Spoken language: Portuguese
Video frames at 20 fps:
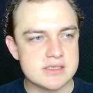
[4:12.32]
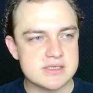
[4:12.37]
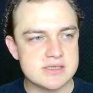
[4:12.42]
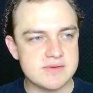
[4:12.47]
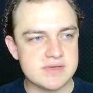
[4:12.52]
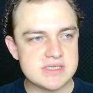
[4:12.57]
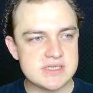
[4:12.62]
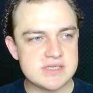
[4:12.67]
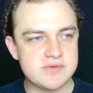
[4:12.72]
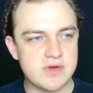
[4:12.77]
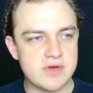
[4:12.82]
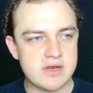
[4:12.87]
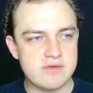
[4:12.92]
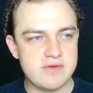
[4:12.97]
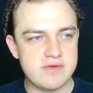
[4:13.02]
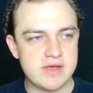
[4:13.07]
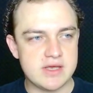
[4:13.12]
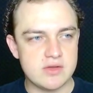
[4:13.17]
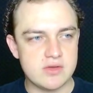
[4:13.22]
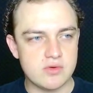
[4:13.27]
Se vocês
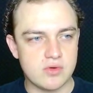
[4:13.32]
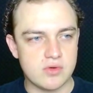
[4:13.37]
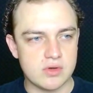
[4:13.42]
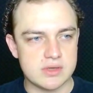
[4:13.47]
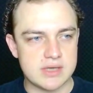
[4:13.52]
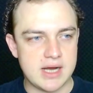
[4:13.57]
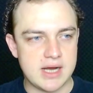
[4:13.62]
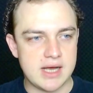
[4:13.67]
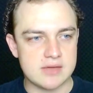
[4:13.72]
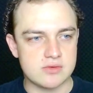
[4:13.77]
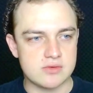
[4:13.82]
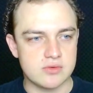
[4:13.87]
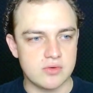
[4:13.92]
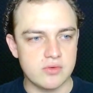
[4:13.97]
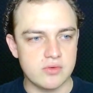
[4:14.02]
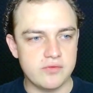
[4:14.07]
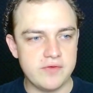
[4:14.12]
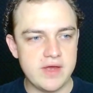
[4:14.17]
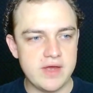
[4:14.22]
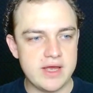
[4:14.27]
forem ver aqui no contrato,
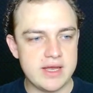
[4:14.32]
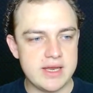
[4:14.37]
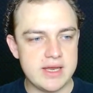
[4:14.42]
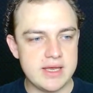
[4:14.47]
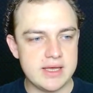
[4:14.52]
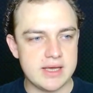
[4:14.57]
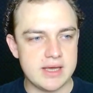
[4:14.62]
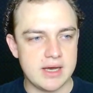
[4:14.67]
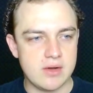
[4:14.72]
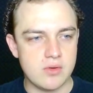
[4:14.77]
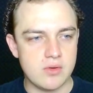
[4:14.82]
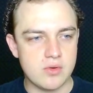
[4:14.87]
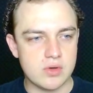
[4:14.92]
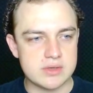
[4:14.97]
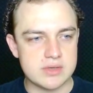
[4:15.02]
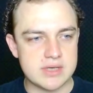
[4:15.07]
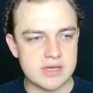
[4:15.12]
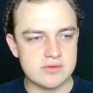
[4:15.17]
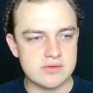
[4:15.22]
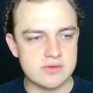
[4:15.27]
o Ferreirinha, o
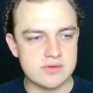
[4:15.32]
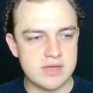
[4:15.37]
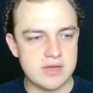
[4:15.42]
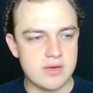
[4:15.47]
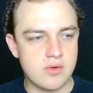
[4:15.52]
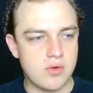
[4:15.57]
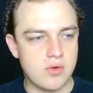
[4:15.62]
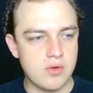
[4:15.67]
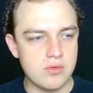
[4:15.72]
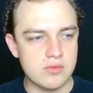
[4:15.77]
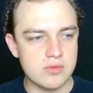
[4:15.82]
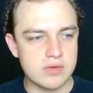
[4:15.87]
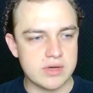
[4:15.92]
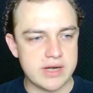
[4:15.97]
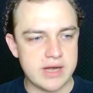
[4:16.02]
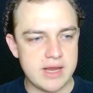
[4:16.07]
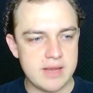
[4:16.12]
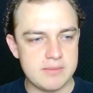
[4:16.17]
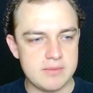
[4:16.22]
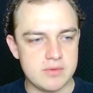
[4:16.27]
contrato dele com o
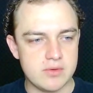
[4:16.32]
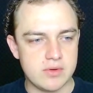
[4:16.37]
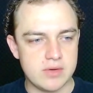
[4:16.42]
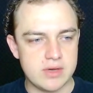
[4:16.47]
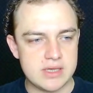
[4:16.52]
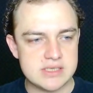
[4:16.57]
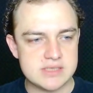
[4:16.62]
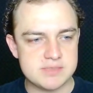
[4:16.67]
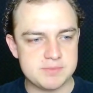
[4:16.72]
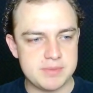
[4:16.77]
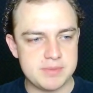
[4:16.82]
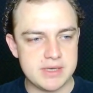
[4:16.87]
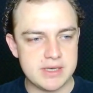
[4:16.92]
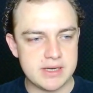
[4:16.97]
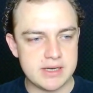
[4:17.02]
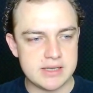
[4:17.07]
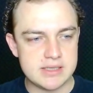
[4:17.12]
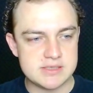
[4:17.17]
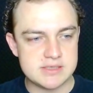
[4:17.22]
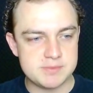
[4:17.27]
Grêmio
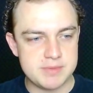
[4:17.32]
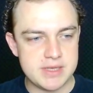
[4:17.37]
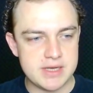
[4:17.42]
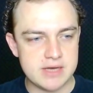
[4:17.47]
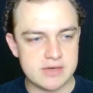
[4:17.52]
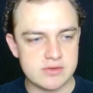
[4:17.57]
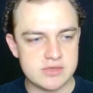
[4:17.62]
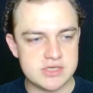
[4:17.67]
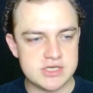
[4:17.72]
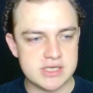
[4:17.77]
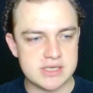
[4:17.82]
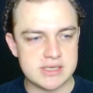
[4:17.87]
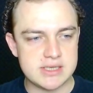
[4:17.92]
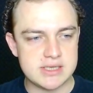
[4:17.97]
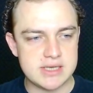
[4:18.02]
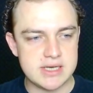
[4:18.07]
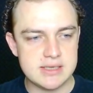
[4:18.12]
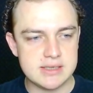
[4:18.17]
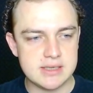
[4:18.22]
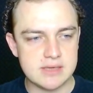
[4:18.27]
expira, expira no dia
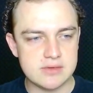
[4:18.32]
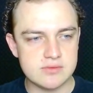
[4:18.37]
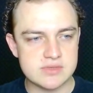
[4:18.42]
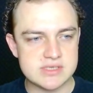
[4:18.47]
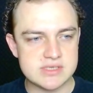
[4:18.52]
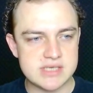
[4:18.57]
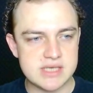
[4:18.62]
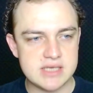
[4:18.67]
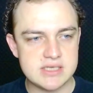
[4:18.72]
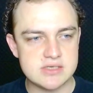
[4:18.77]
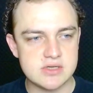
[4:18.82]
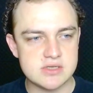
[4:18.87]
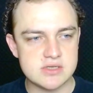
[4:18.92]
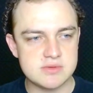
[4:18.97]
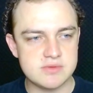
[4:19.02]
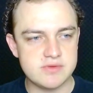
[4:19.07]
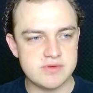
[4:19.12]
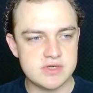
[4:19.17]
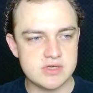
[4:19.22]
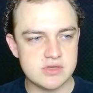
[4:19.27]
30 de 6 de
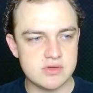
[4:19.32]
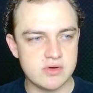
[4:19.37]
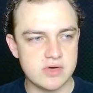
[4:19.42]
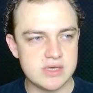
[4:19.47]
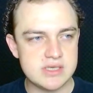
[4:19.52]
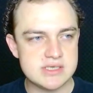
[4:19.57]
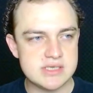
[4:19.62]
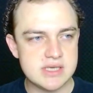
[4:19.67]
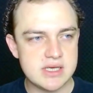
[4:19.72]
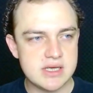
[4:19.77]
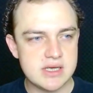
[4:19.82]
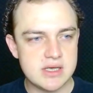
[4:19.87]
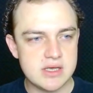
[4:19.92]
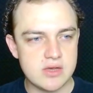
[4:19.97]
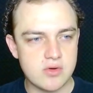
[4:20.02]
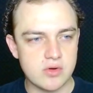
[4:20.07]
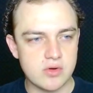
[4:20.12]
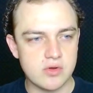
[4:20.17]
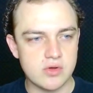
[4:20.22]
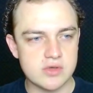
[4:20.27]
2022
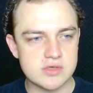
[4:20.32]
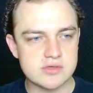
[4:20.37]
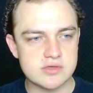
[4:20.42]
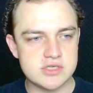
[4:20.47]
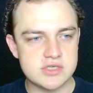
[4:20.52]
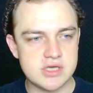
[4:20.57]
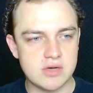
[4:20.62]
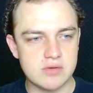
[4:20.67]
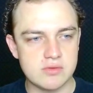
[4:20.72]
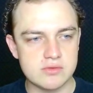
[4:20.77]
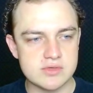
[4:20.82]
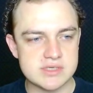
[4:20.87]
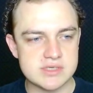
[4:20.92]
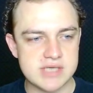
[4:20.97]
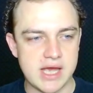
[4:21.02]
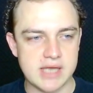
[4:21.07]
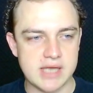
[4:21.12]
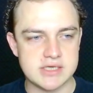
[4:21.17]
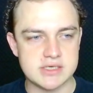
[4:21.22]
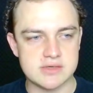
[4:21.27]
e conosco dia 1 do
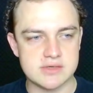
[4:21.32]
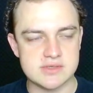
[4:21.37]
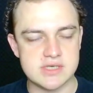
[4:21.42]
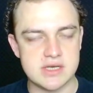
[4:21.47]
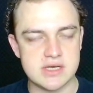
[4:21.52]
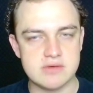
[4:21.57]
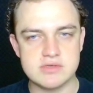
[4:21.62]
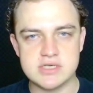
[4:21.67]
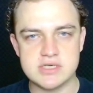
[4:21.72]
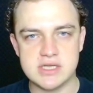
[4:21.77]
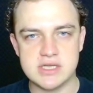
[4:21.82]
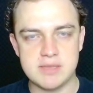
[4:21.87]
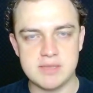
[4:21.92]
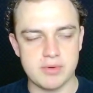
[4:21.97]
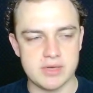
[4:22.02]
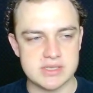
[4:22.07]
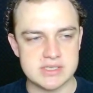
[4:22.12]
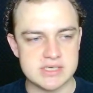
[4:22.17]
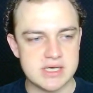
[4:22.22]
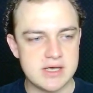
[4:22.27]
7, então seria um dia
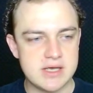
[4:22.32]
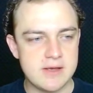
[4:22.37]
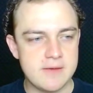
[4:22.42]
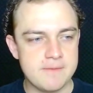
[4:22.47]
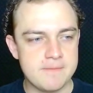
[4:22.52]
depois.